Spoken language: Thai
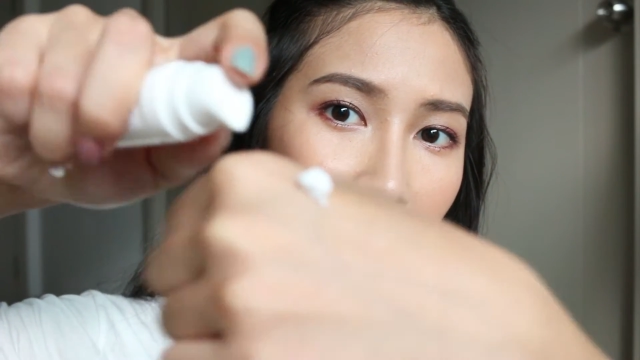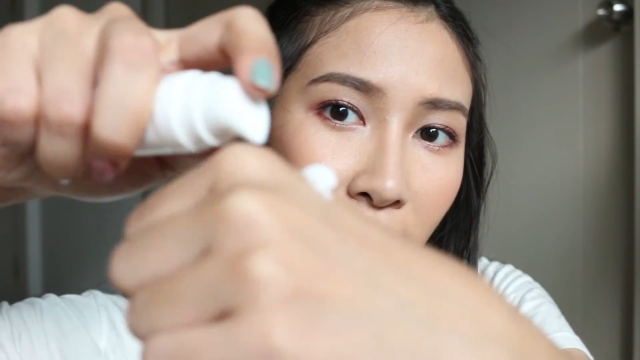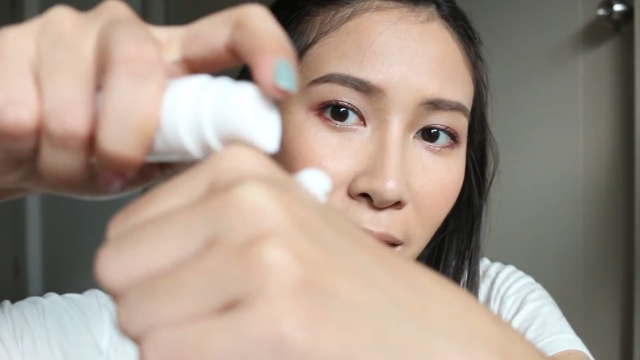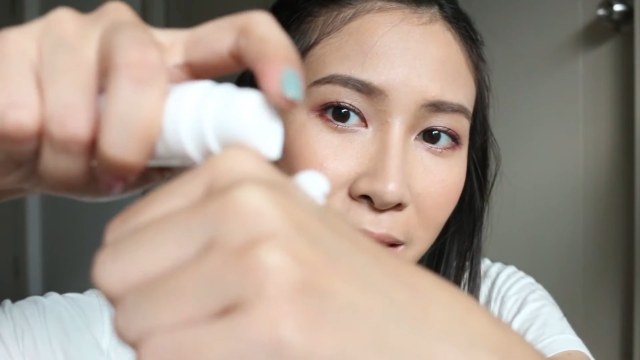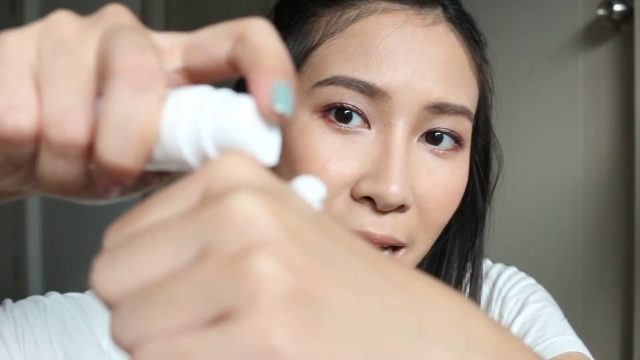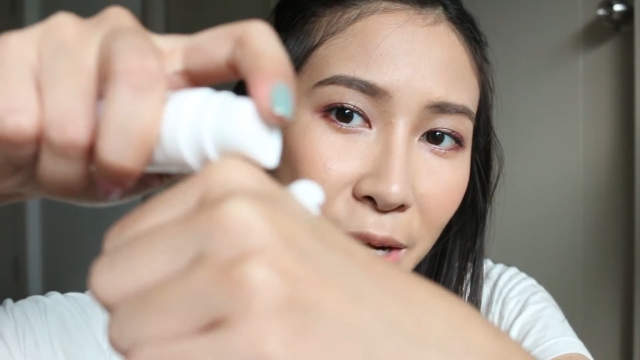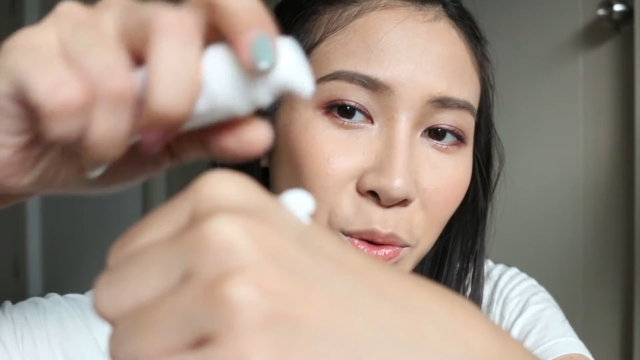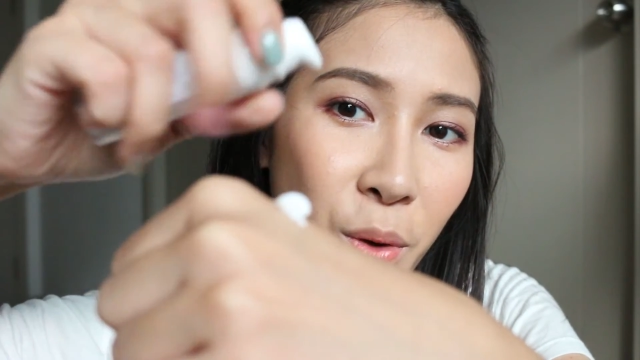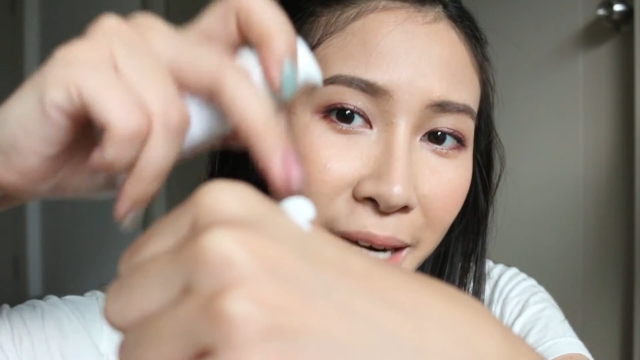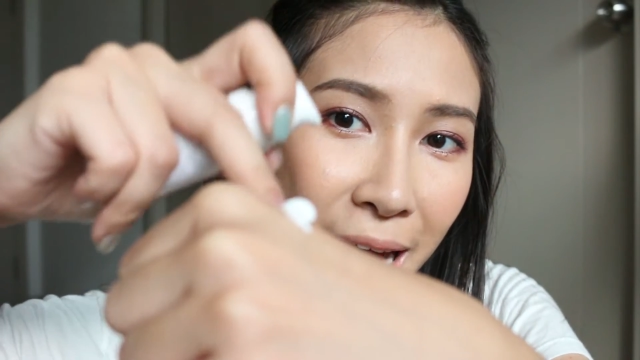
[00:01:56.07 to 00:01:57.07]
เออใช้
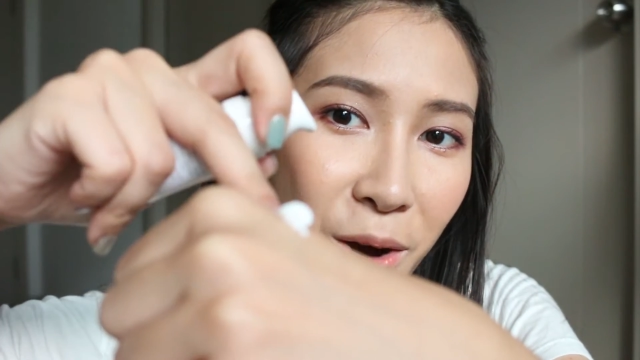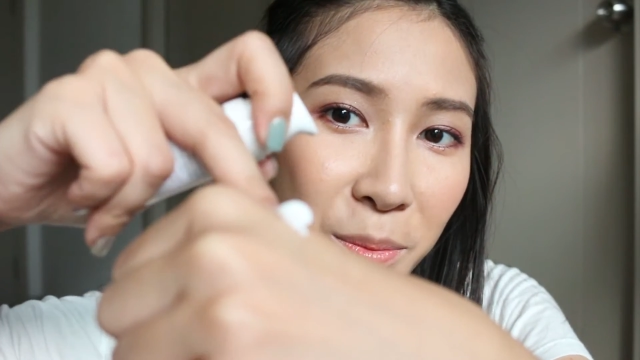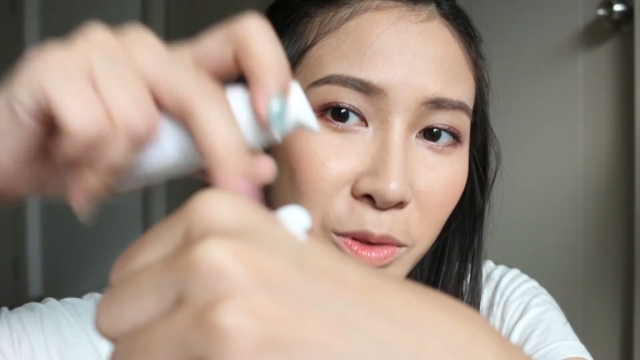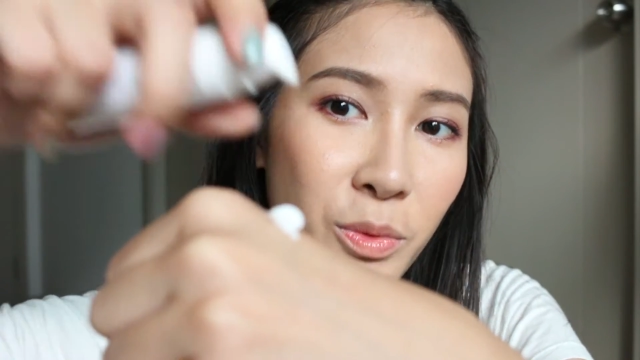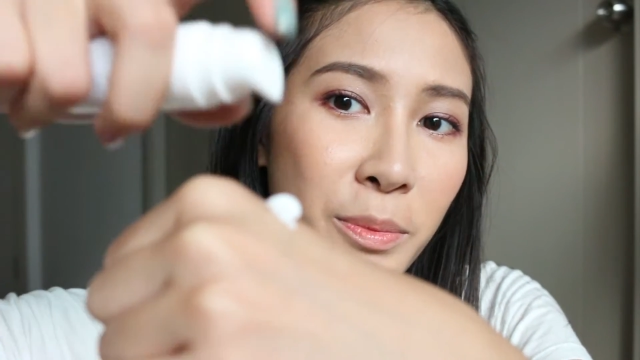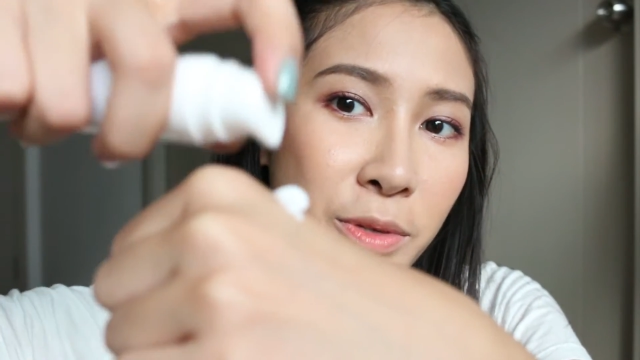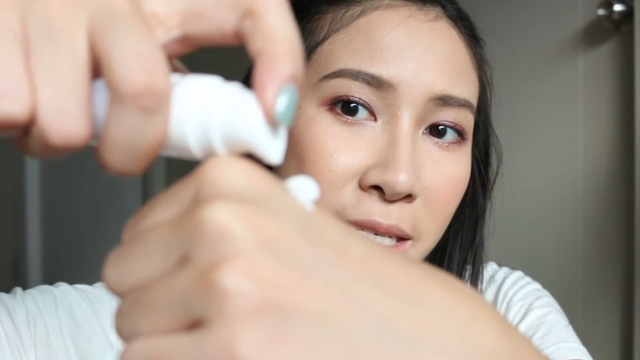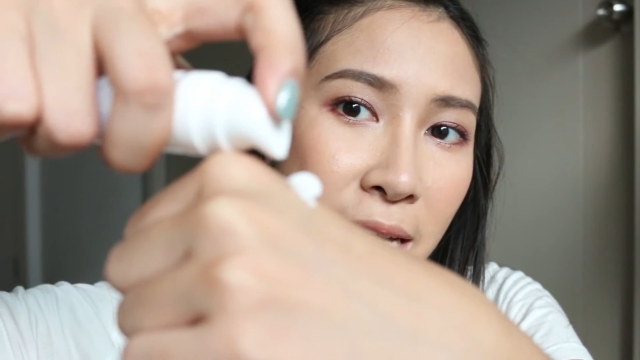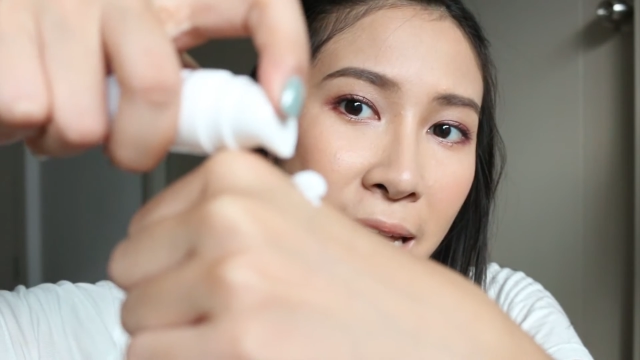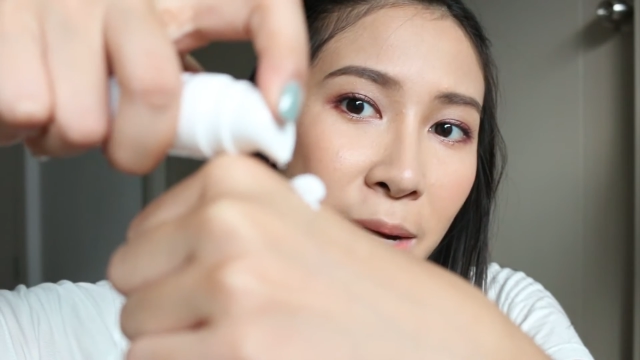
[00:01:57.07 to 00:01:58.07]
ทั่วหน้าของมิวมอน
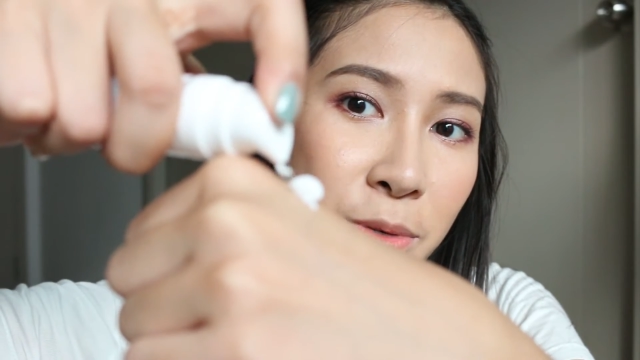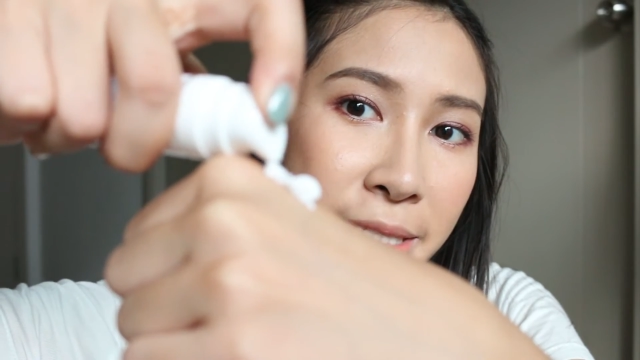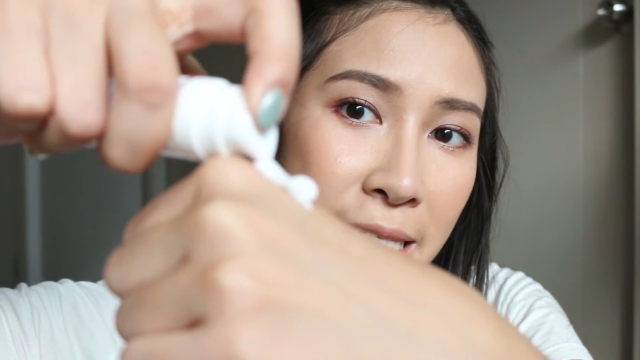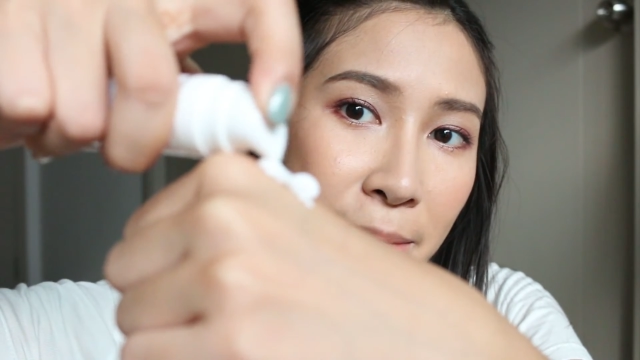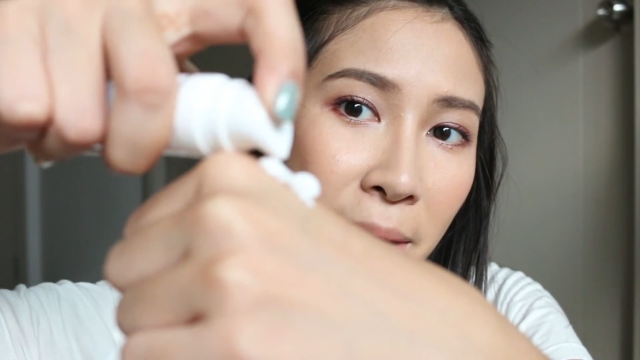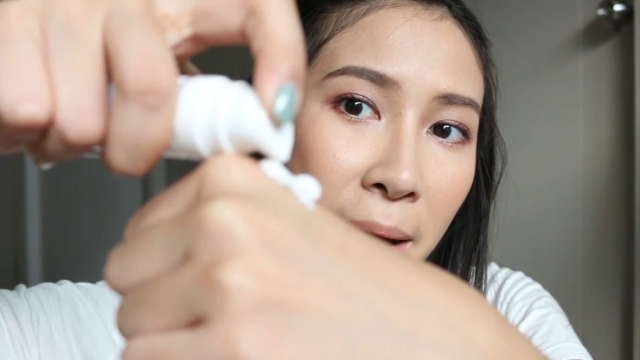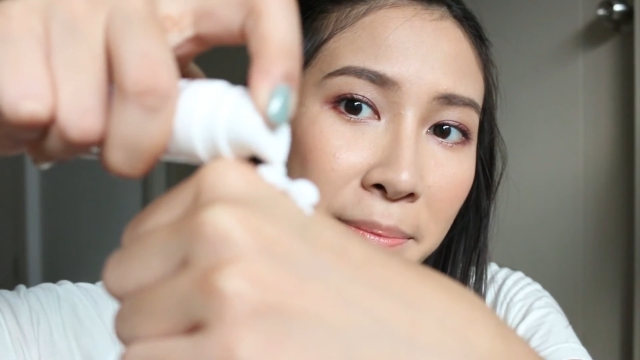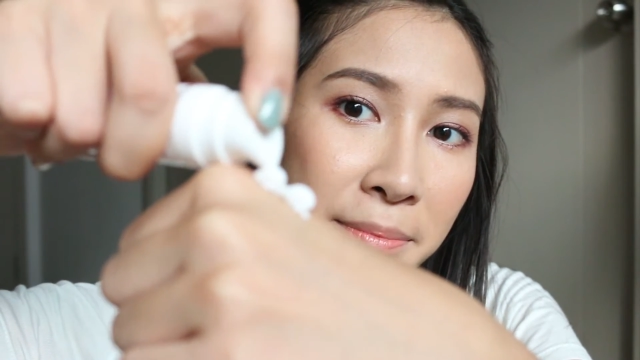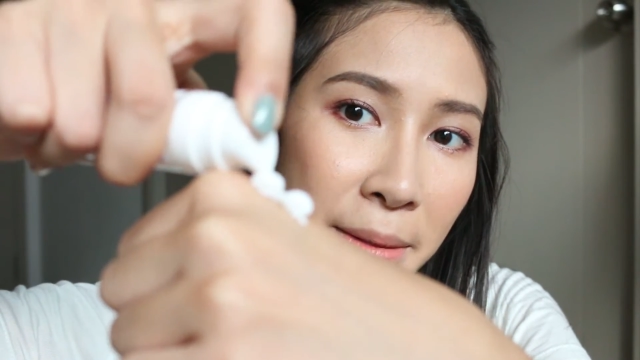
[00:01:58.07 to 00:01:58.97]
จะใช้ทั้งหมด4ปั๊ม